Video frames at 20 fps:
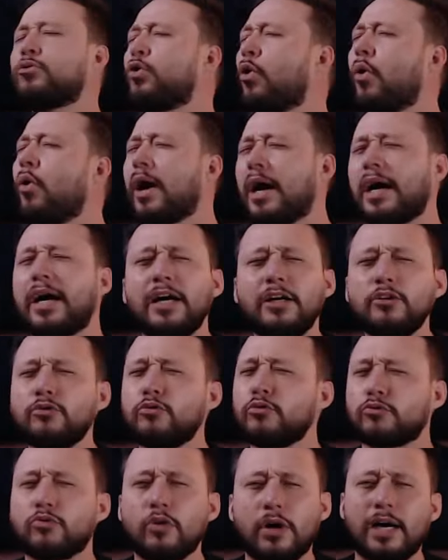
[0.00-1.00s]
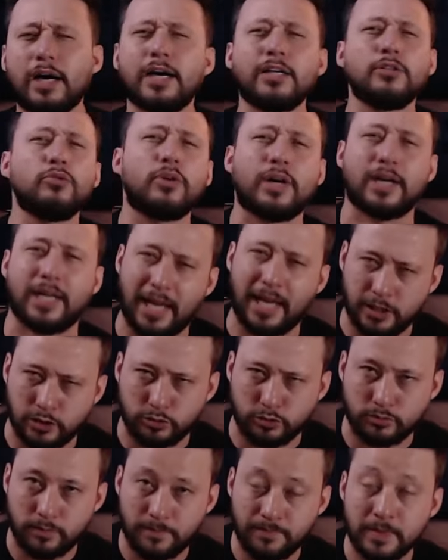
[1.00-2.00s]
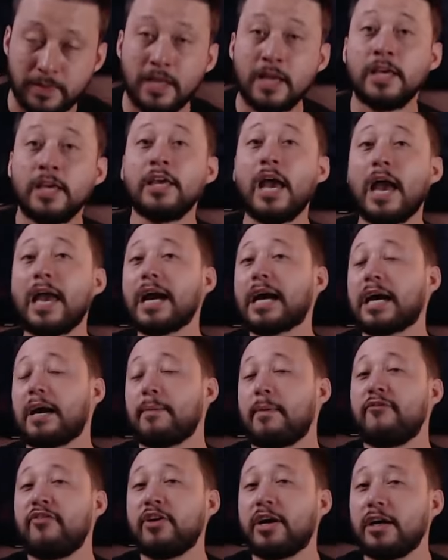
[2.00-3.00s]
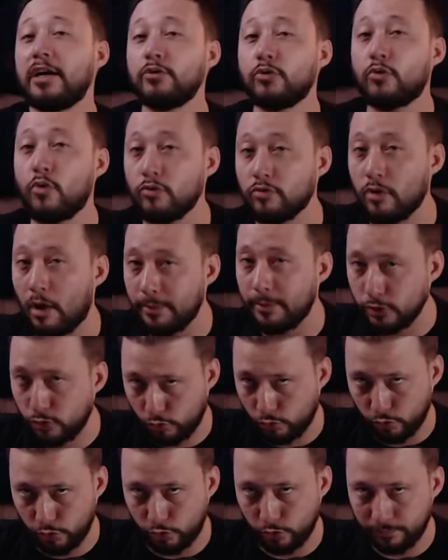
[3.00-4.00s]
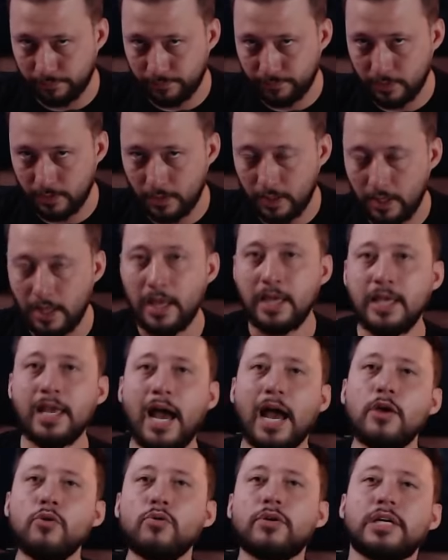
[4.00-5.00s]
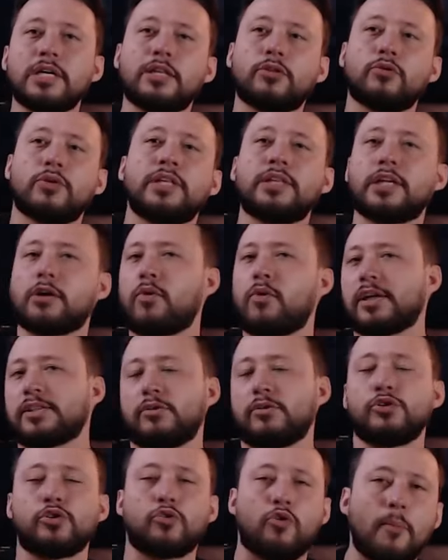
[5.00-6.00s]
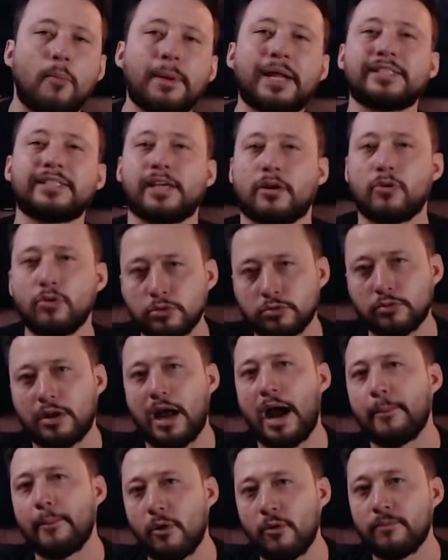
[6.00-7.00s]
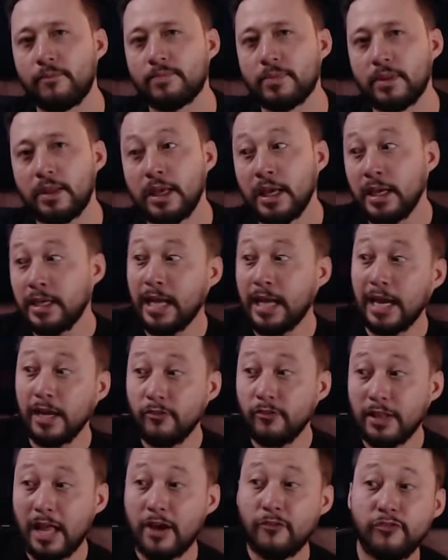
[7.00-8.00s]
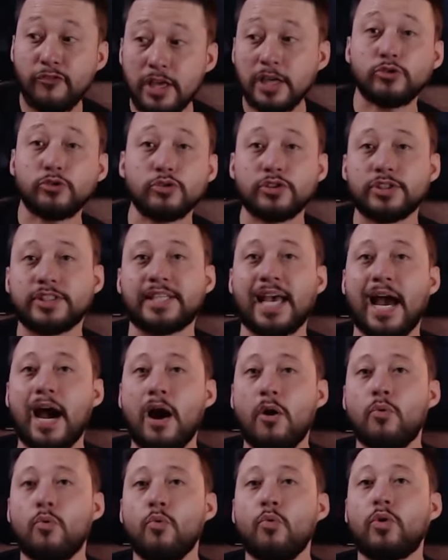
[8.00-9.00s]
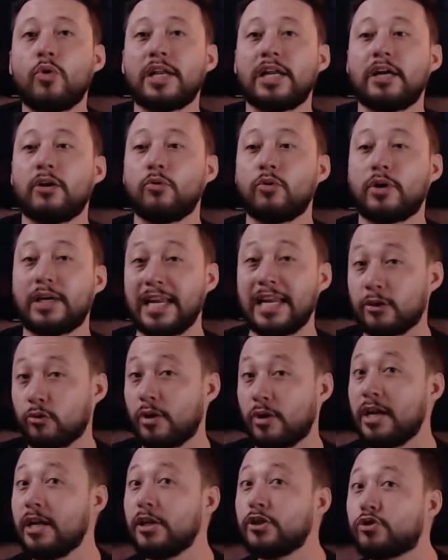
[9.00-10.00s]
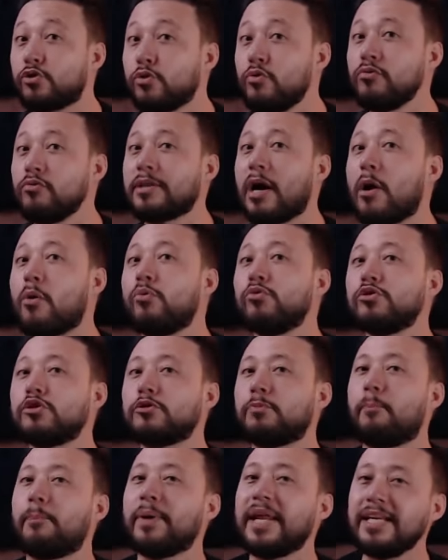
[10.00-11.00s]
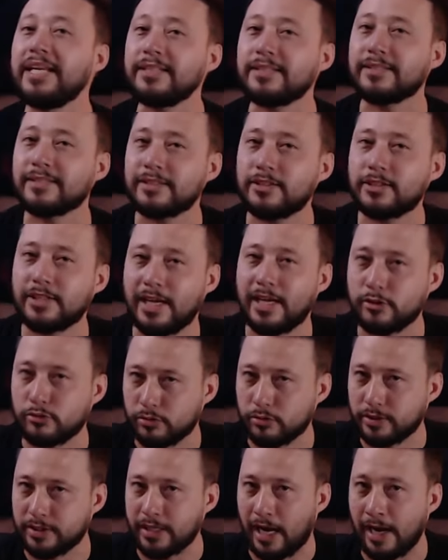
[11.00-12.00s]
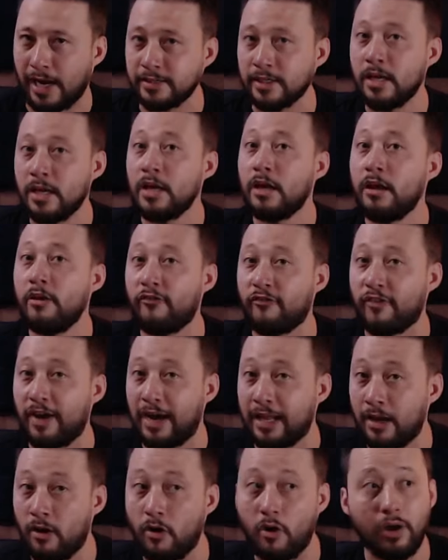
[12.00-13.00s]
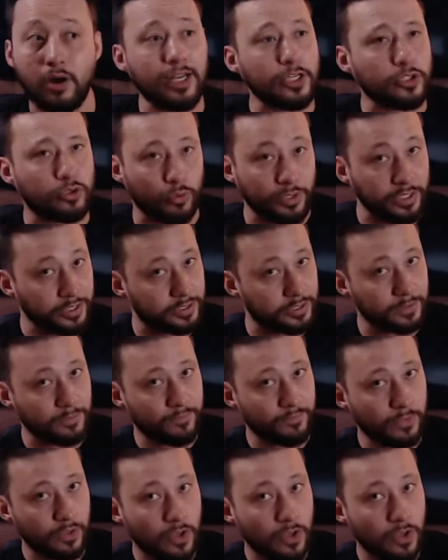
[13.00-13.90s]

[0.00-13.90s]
torrando, torrando crédito. E aí acaba ficando com um nome sujo. E aí o credor entra com a ação de cobrança contra o Ramon. E aí, na via judicial, o, cre o credor ele junta alguns prints de redes sociais e fala: olha, juiz,